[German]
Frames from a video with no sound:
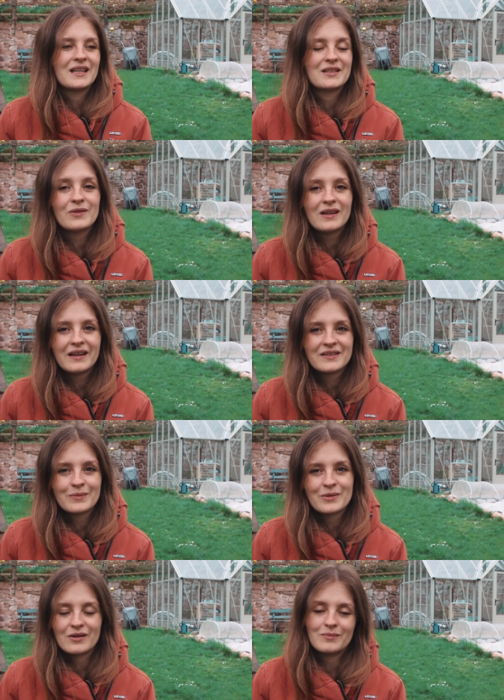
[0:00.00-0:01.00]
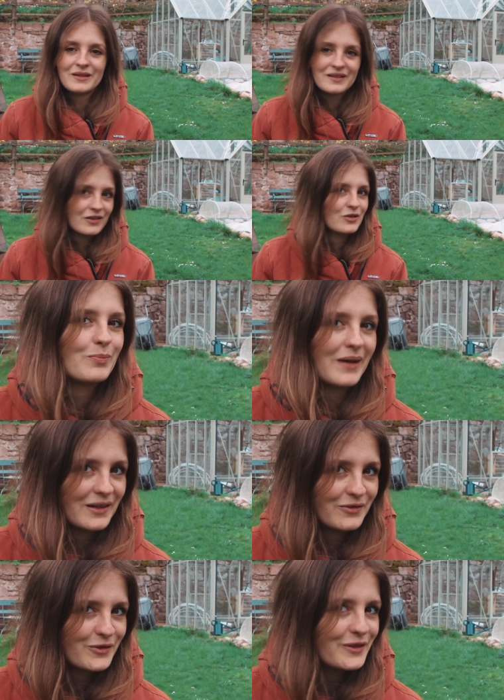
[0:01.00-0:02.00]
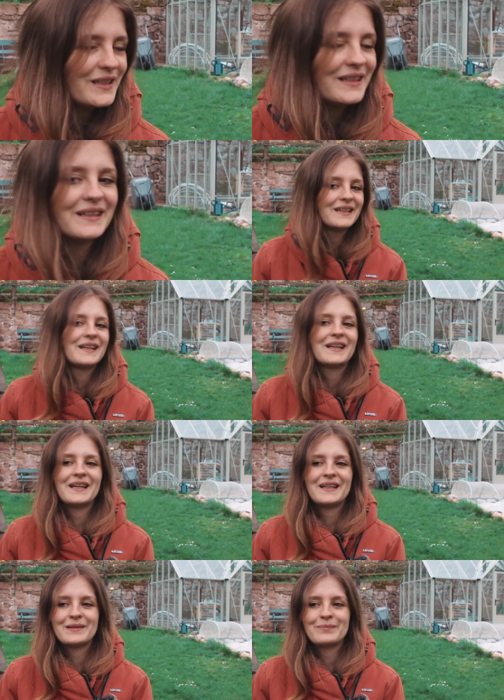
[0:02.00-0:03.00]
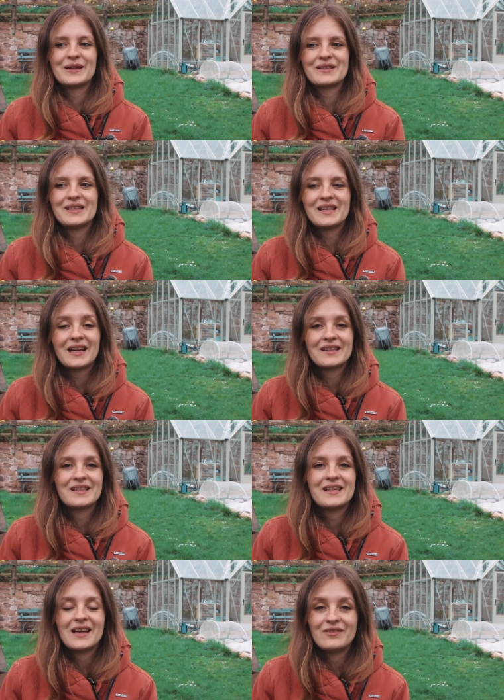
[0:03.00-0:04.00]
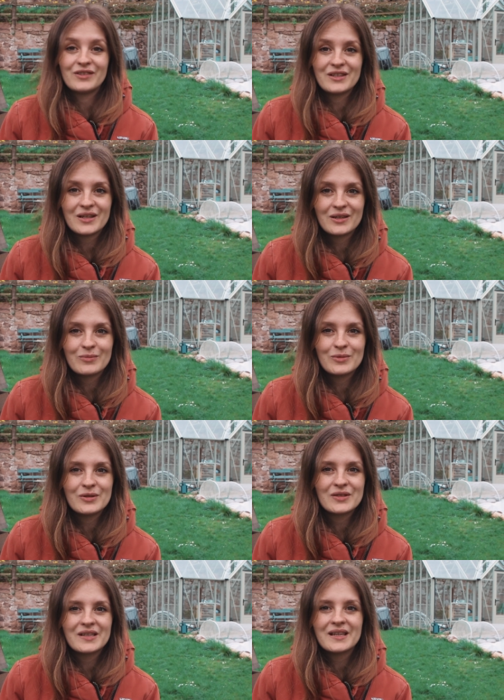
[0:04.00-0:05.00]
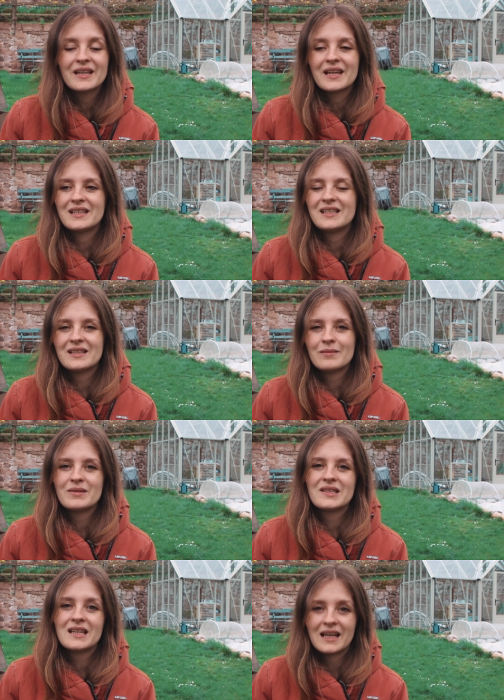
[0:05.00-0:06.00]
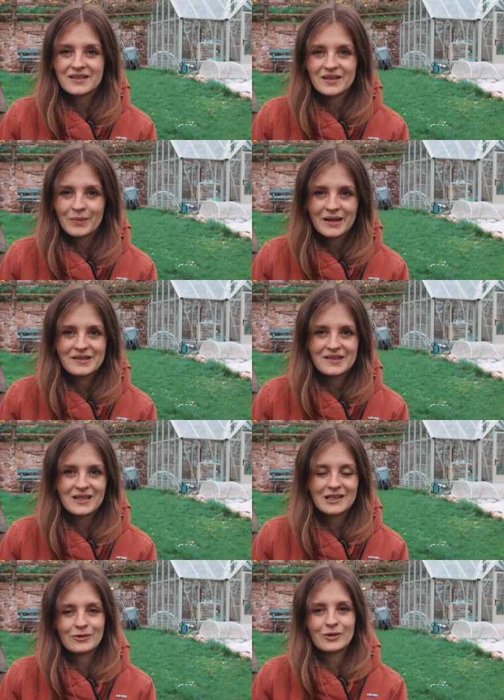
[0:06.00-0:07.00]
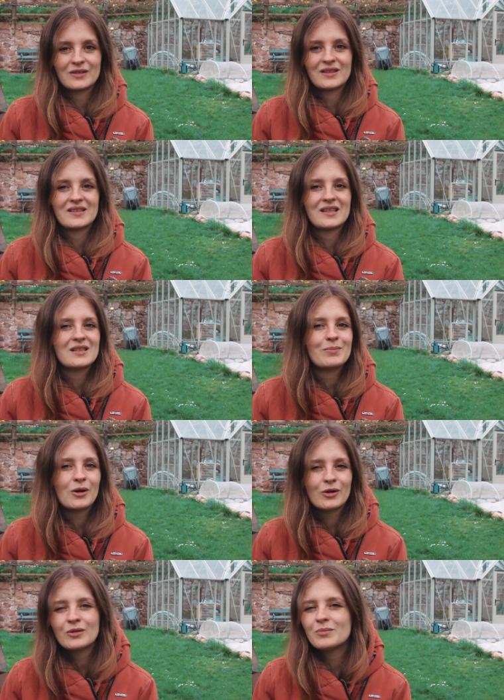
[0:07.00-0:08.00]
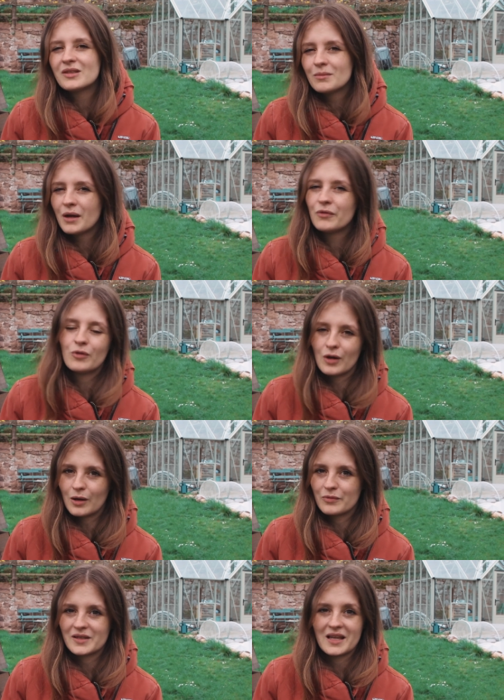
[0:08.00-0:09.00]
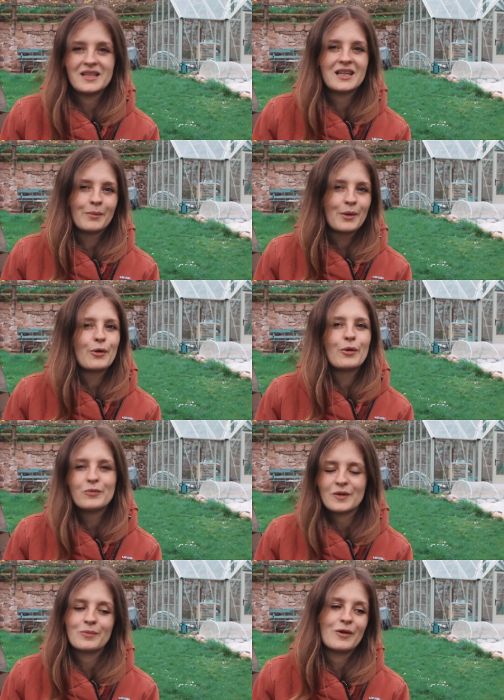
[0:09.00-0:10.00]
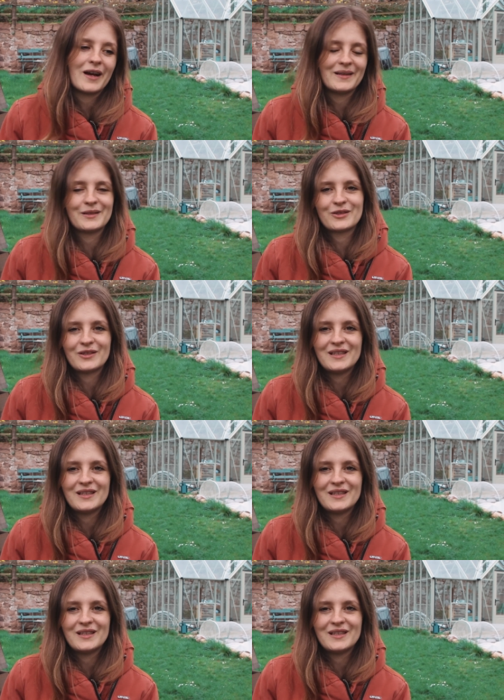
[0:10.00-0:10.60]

Das wird langsam schon ein bisschen spät für die. Ähm, Pastinaken sind ja ein Wintergemüse. Die sind ein bisschen langsamer als die Karotten. Das heißt, die brauchen ein bisschen mehr Vorlaufzeit. Die kann man auch im Februar eigentlich schon